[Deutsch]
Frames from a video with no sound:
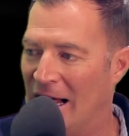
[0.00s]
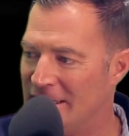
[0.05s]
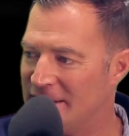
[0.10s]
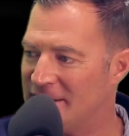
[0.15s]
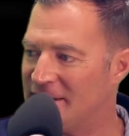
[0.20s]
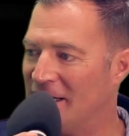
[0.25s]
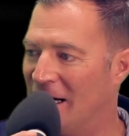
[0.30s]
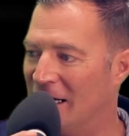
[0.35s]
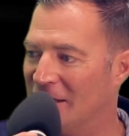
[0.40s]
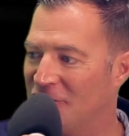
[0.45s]

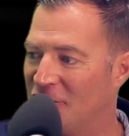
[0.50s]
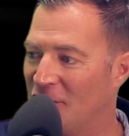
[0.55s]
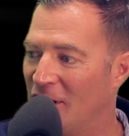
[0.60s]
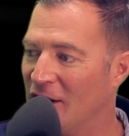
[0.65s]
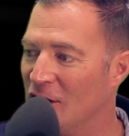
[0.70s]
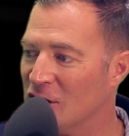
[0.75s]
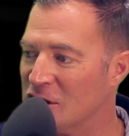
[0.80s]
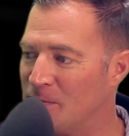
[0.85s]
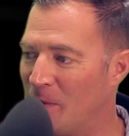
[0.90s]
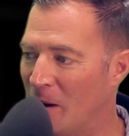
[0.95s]
Als die
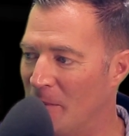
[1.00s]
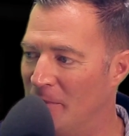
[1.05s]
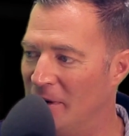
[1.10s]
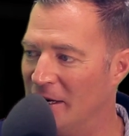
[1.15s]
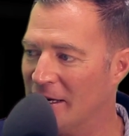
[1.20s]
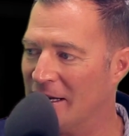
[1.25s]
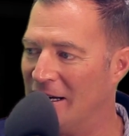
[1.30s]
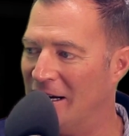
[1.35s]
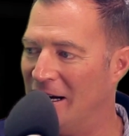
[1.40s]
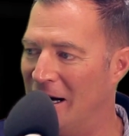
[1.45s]
Anfrage aus
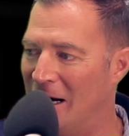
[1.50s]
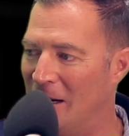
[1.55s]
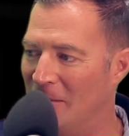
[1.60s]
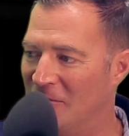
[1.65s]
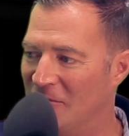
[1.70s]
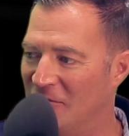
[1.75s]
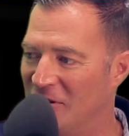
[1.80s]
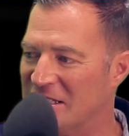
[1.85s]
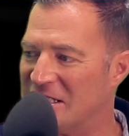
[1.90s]
Bamberg kam,